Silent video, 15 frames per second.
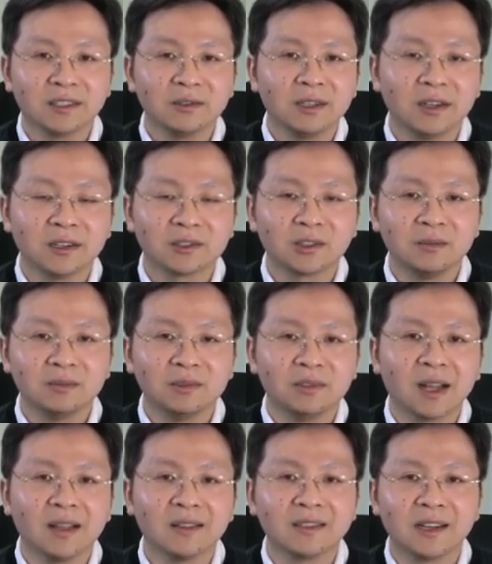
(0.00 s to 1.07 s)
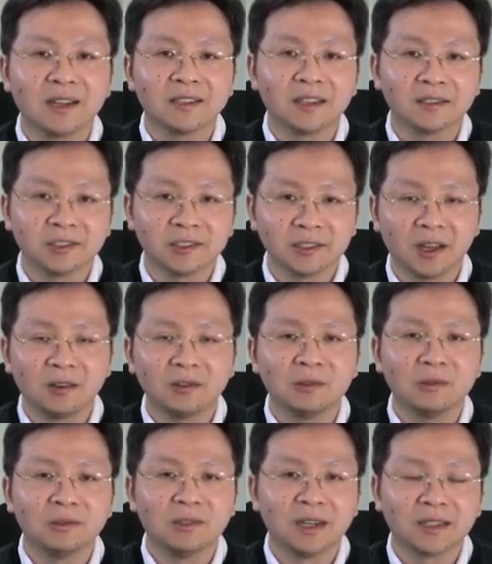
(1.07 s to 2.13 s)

这会让川普看起来像纸老虎，